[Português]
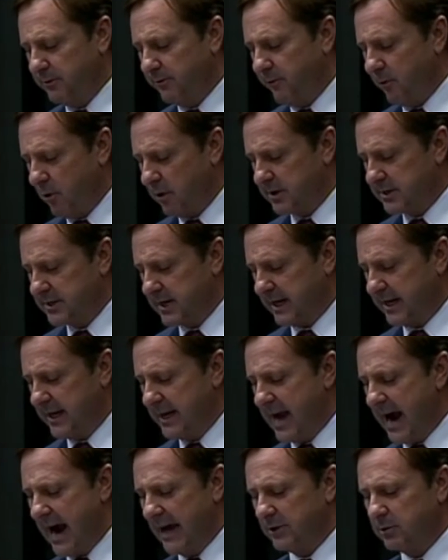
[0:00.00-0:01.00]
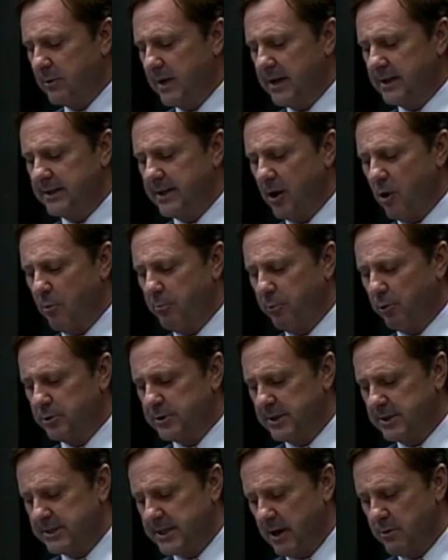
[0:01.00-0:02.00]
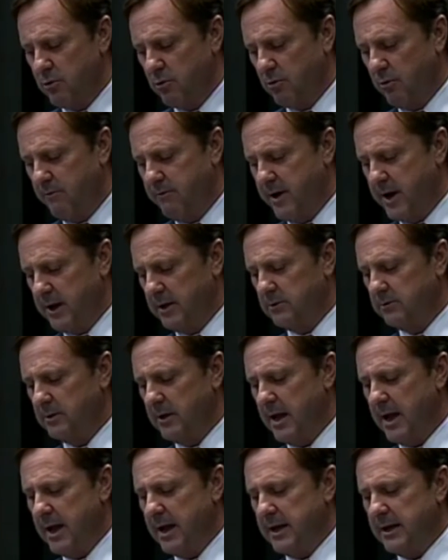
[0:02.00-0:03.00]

de força criado entre a oposição e o governo